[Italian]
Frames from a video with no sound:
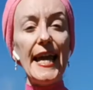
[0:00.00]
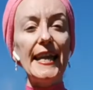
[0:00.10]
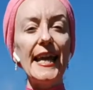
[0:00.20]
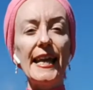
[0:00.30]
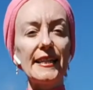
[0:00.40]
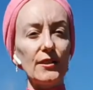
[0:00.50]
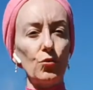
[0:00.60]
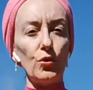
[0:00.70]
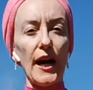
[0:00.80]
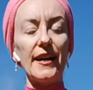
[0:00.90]
e nella
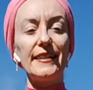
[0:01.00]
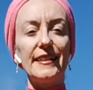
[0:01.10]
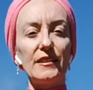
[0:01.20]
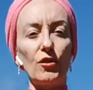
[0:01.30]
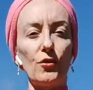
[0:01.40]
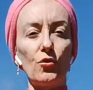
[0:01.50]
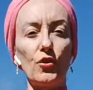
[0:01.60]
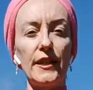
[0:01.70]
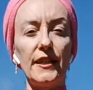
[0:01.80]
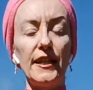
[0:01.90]
natura dentro
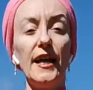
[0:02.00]
noi.